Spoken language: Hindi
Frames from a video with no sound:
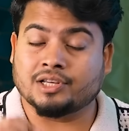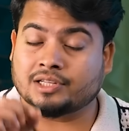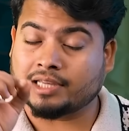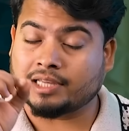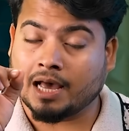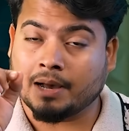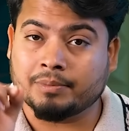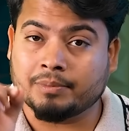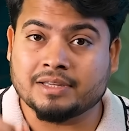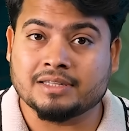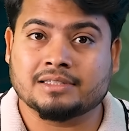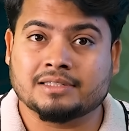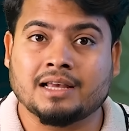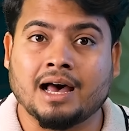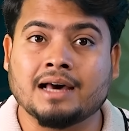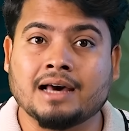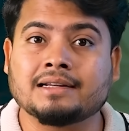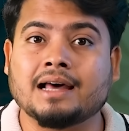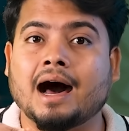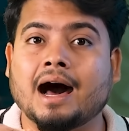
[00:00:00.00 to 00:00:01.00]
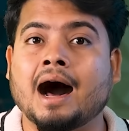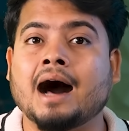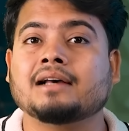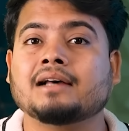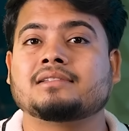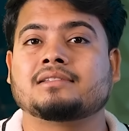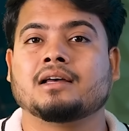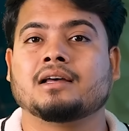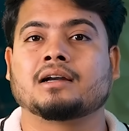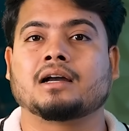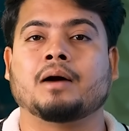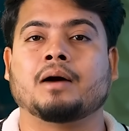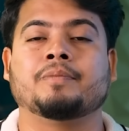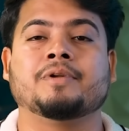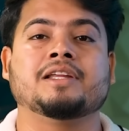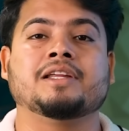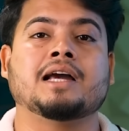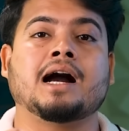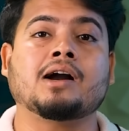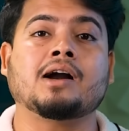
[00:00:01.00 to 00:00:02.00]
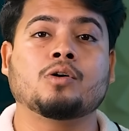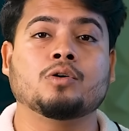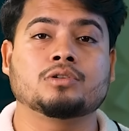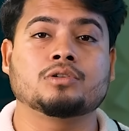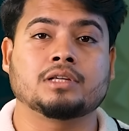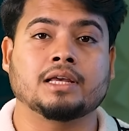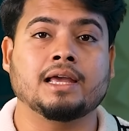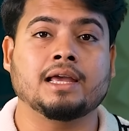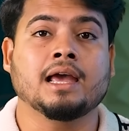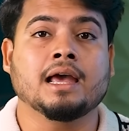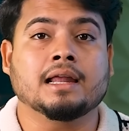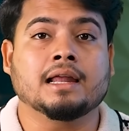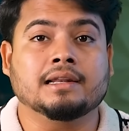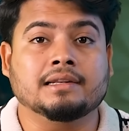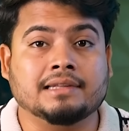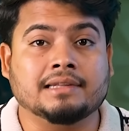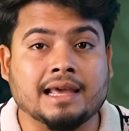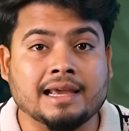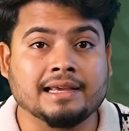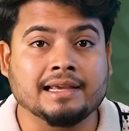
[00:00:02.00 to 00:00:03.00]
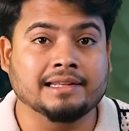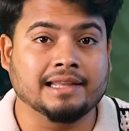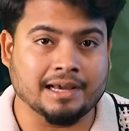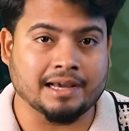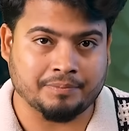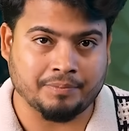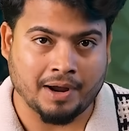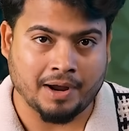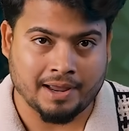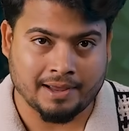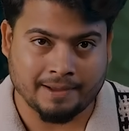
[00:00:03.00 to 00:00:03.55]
जिसे हम इंसान आज तक अपनी आंखों से नहीं देख पाए